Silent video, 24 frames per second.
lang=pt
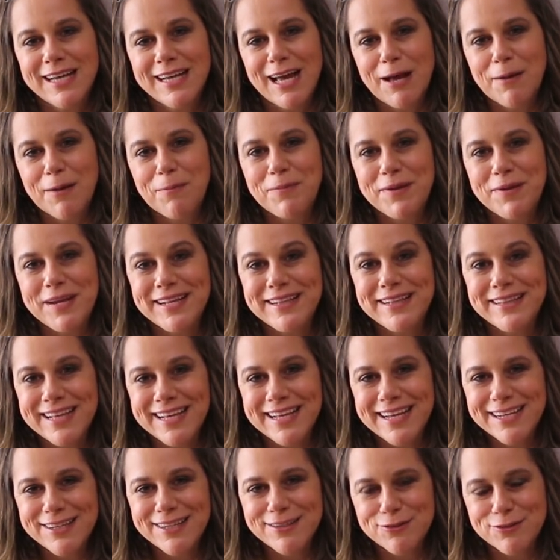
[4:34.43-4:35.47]

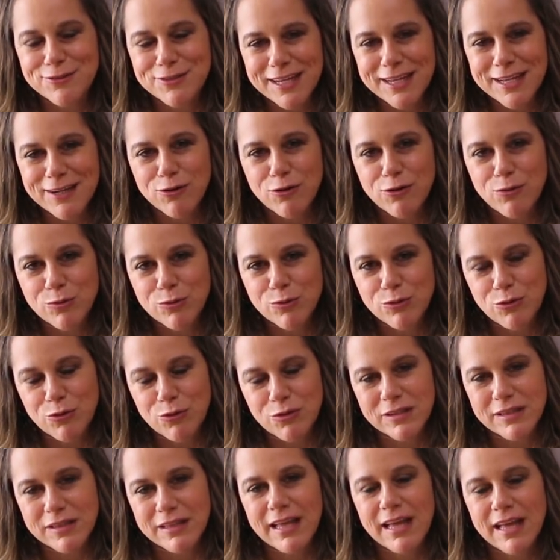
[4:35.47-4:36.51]
aprendendo né, como
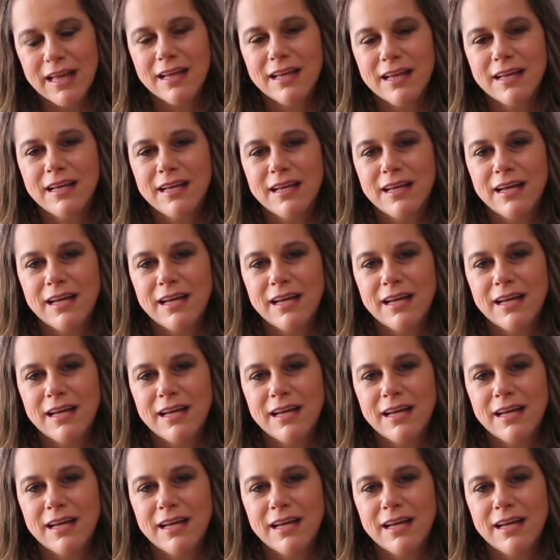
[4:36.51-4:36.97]
tornar